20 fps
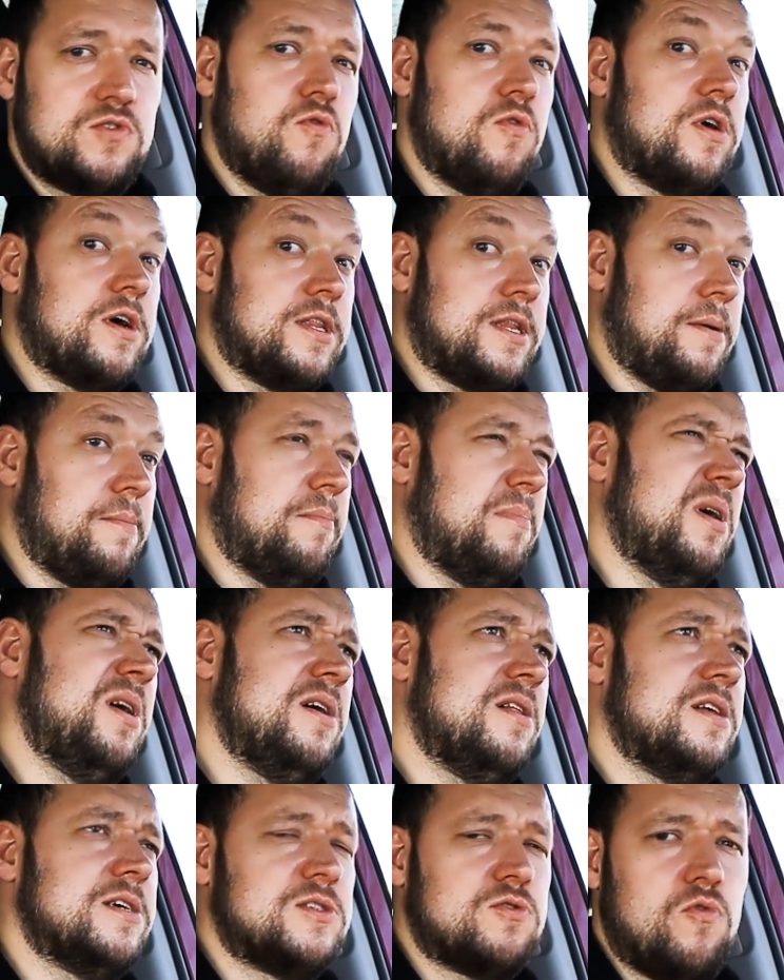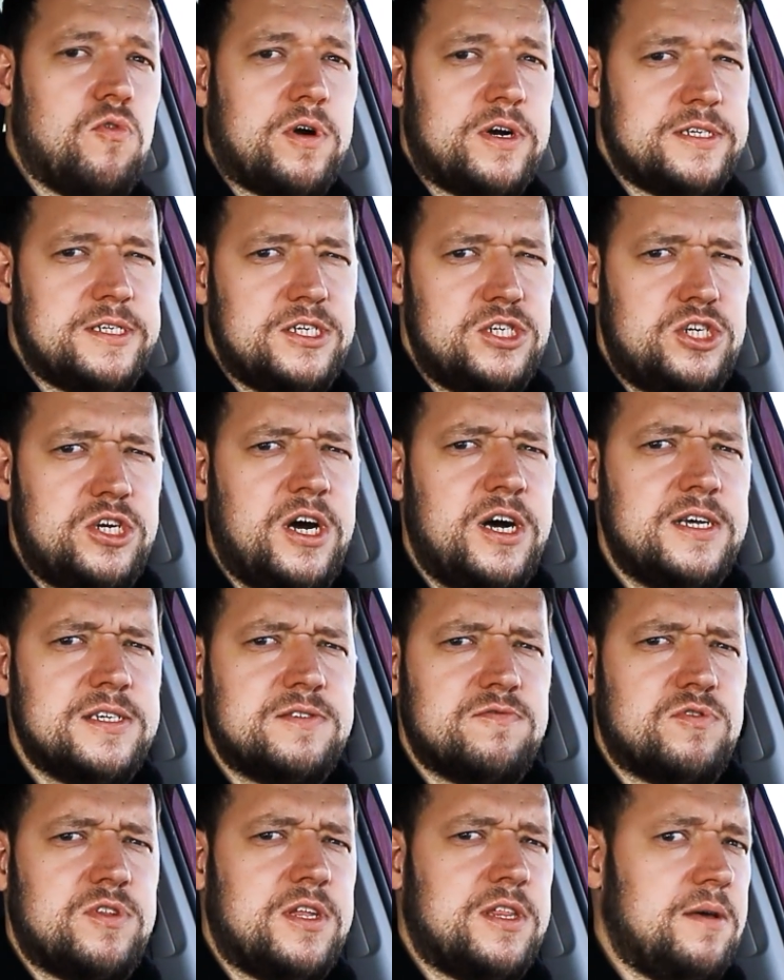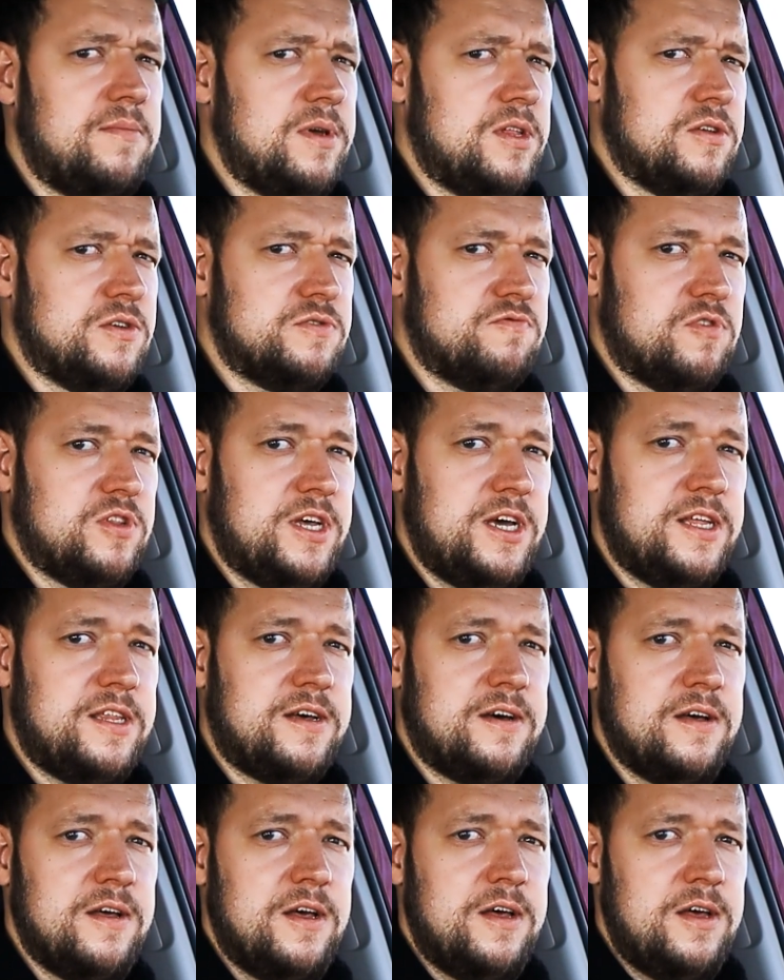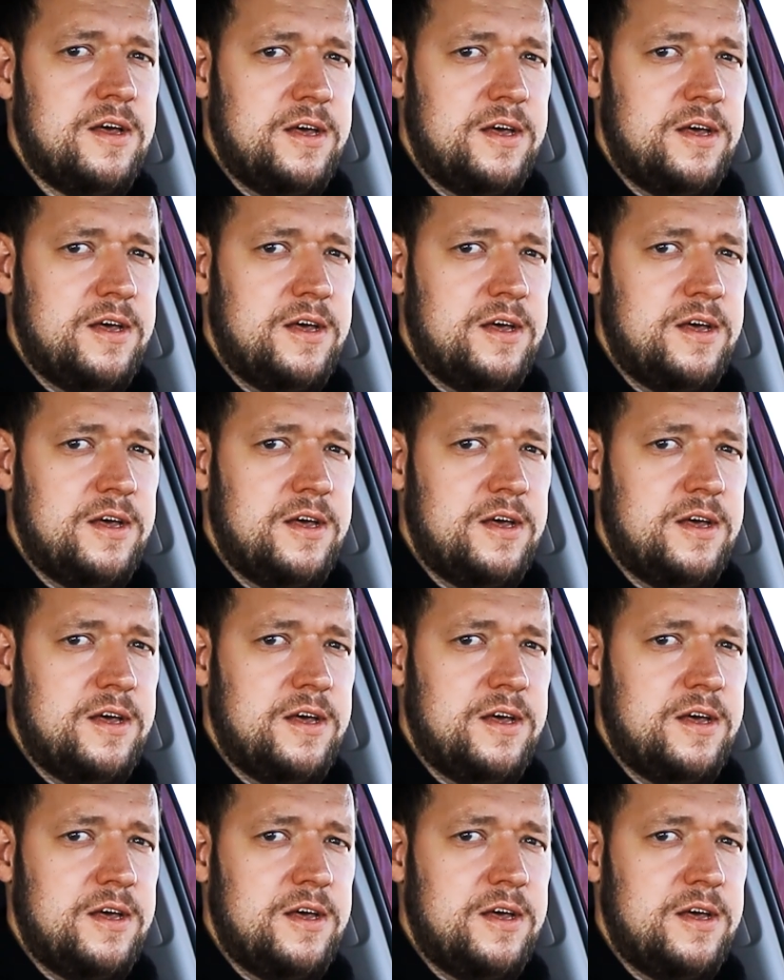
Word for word: сколько там было, сколько сейчас, вот это минус вот это.